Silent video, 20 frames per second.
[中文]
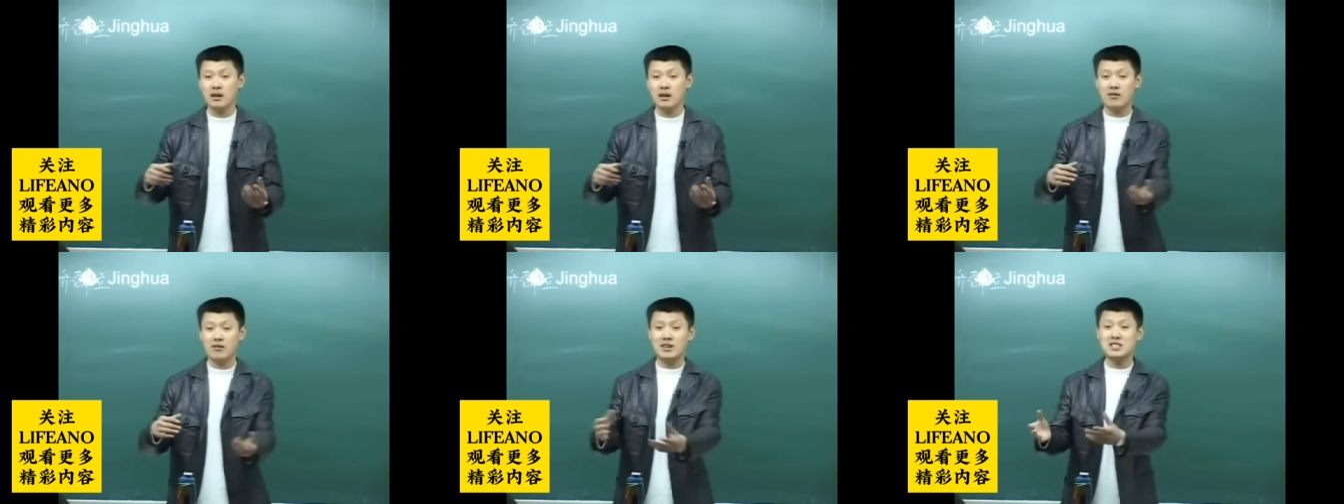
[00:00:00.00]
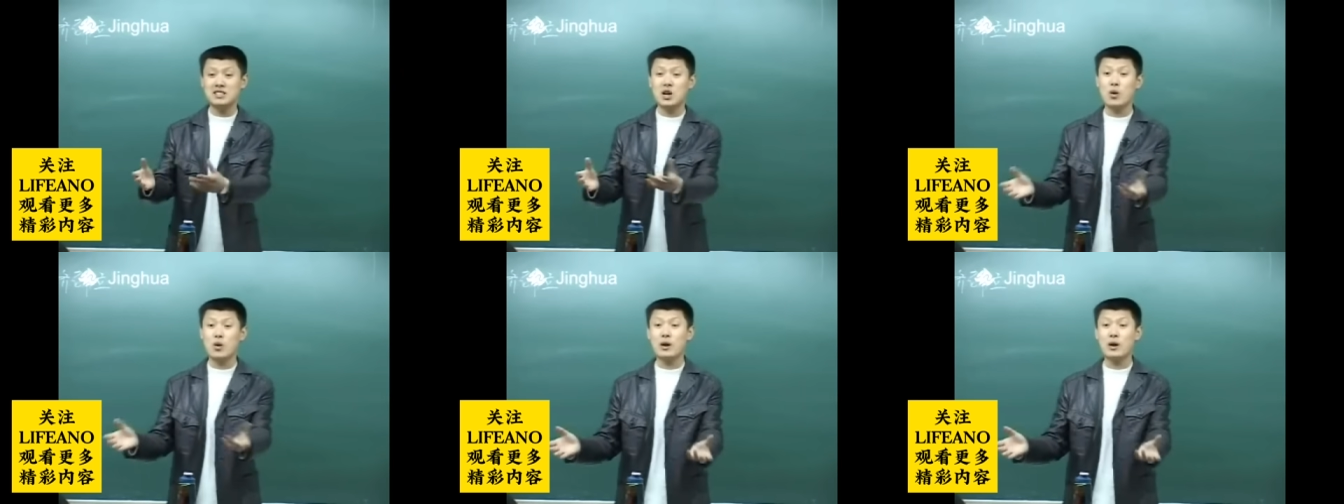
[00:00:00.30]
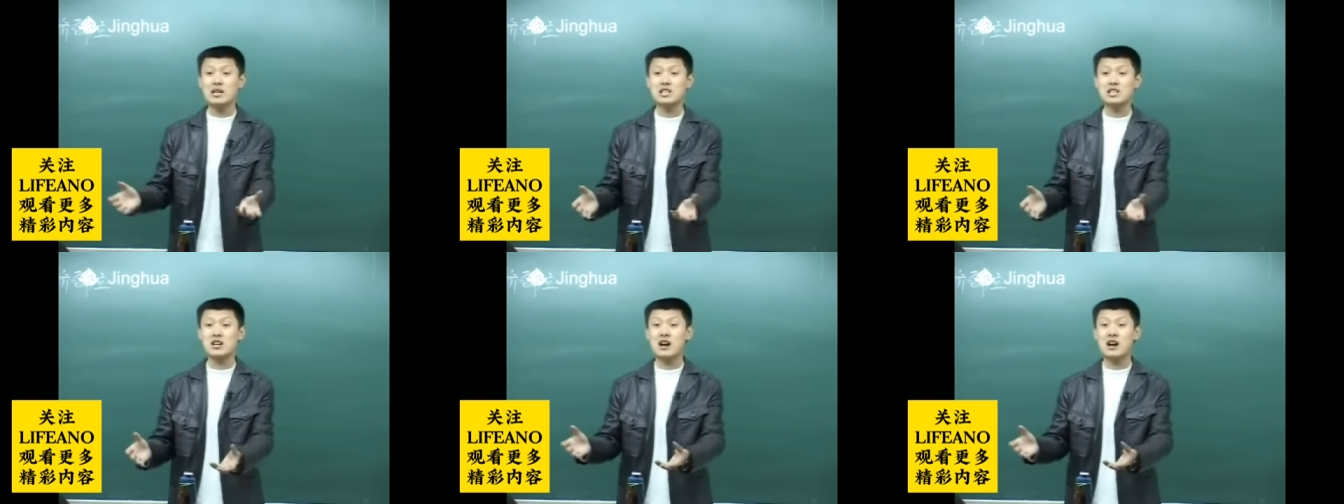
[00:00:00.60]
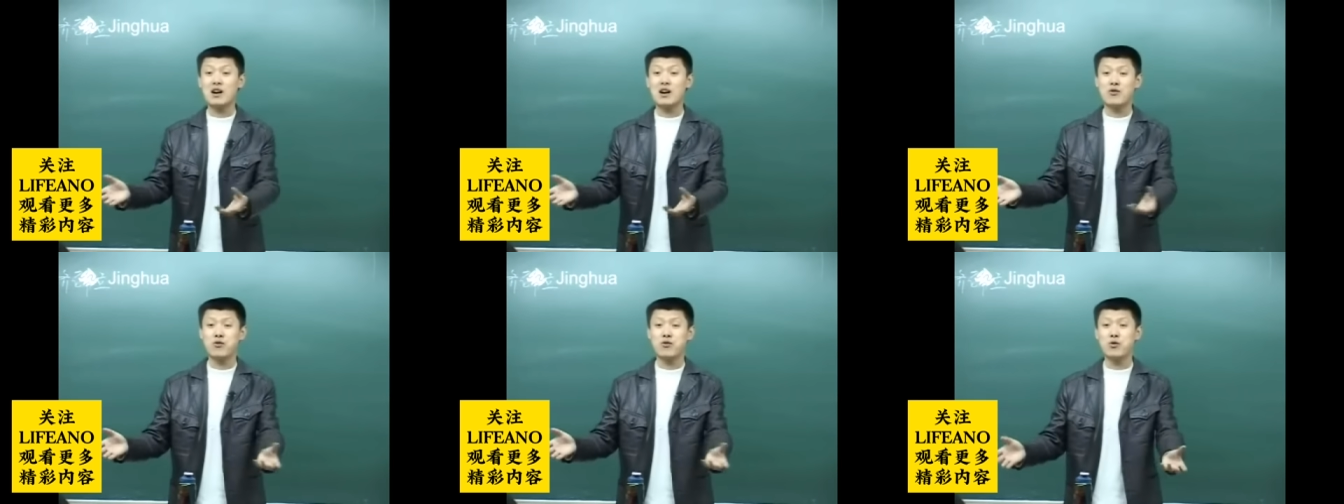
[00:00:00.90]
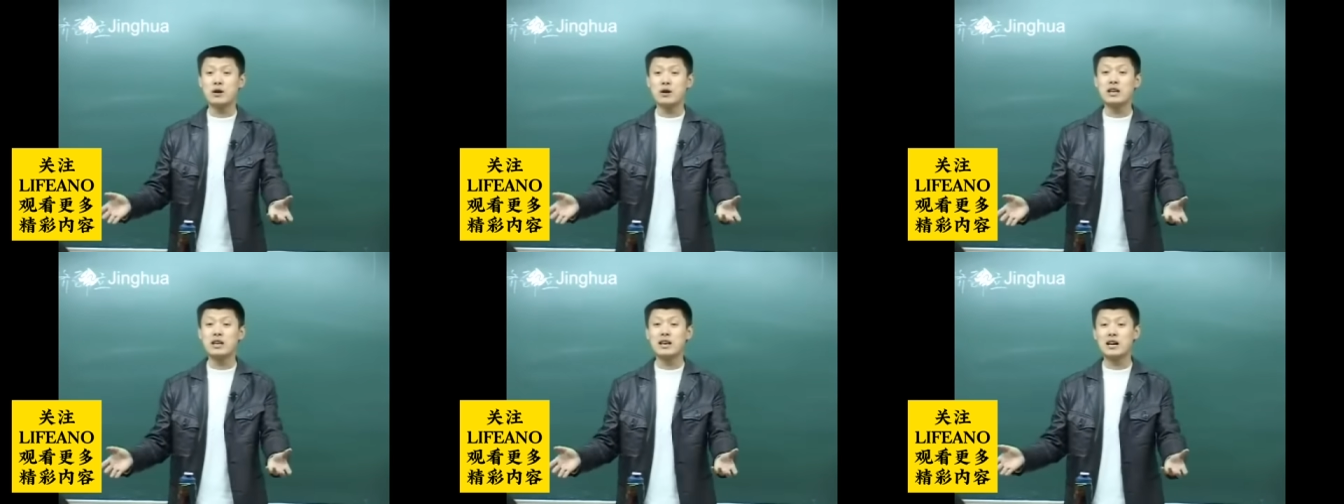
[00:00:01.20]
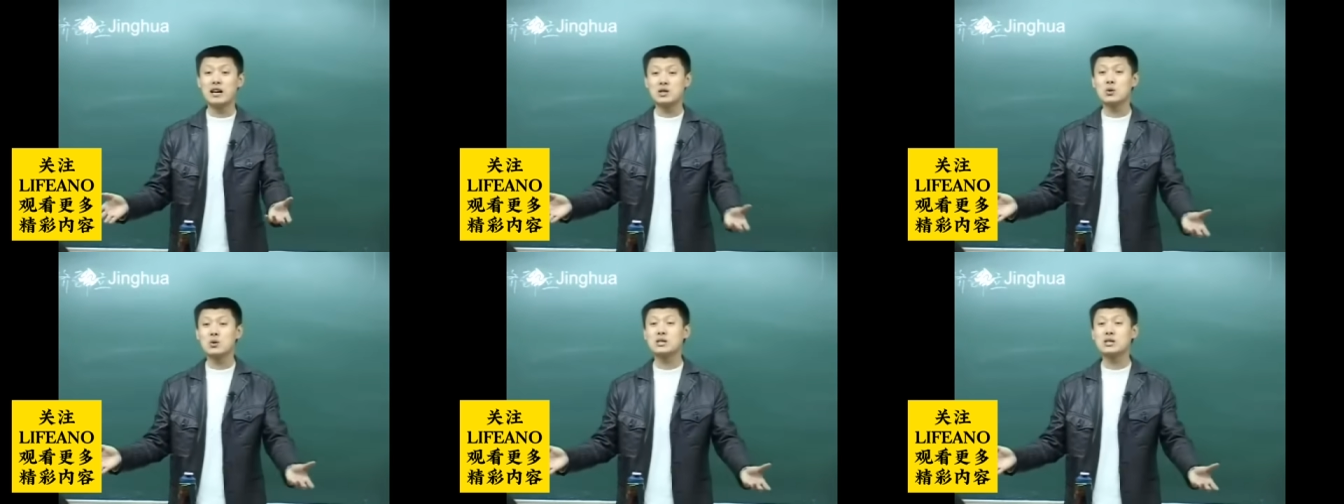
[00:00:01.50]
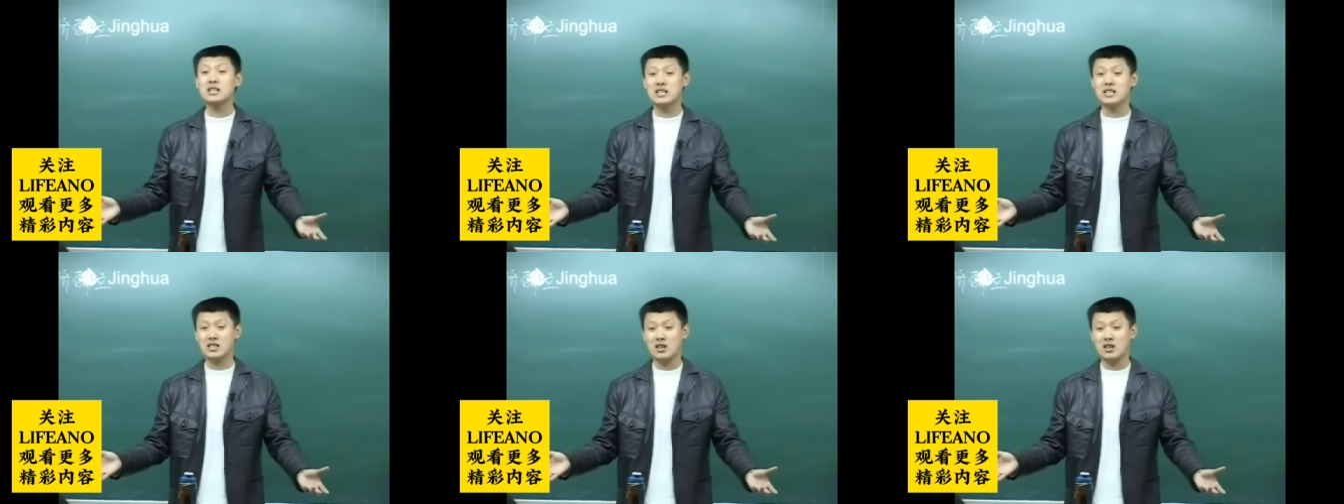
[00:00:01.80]
文教、卫生啊，福利啊，就
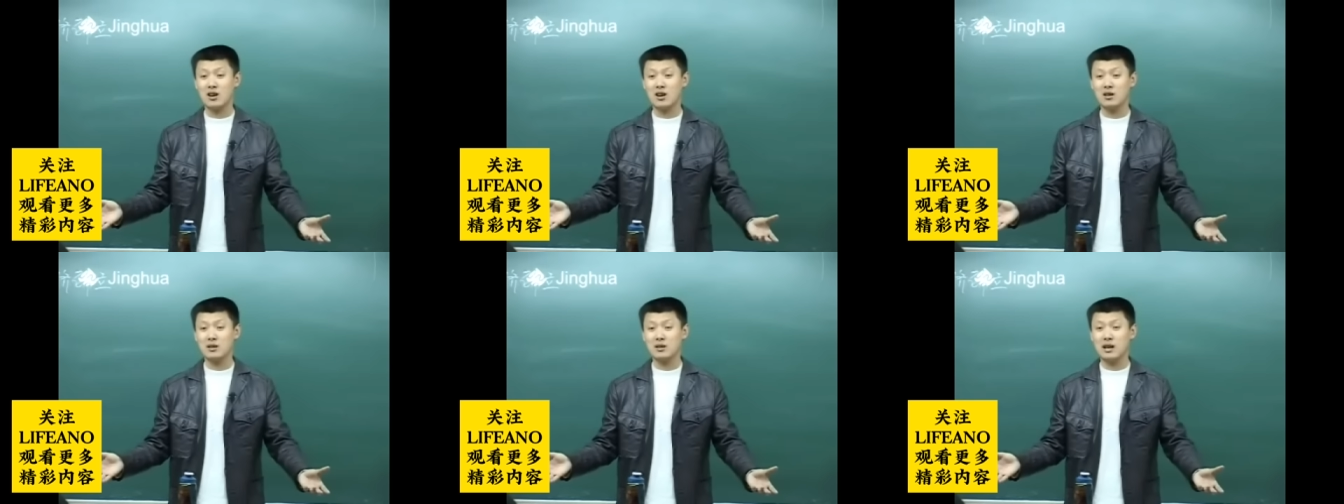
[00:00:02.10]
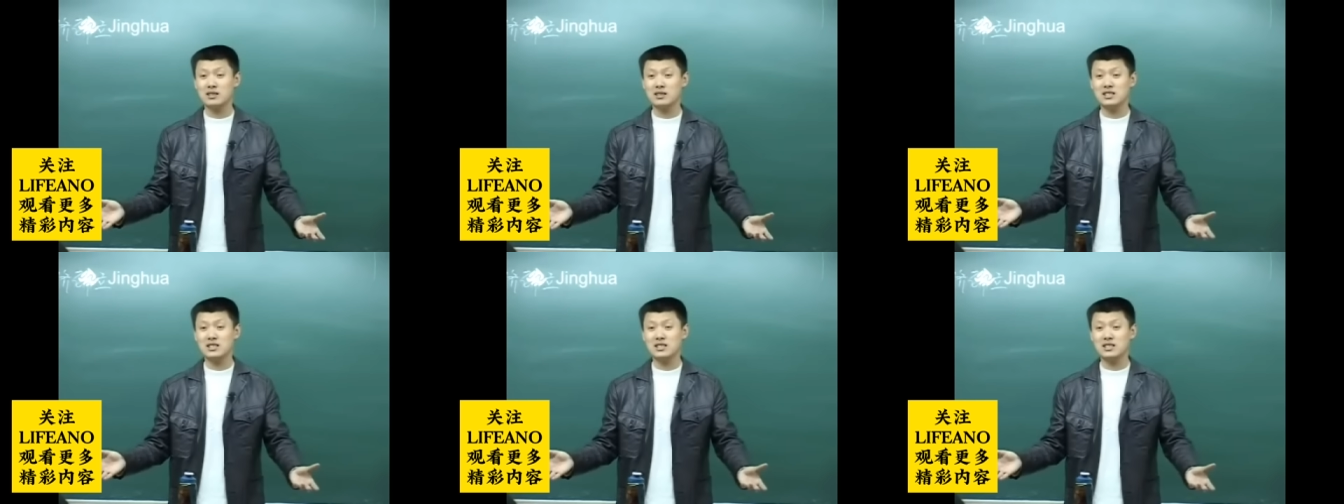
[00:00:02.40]
这些事儿，是吧？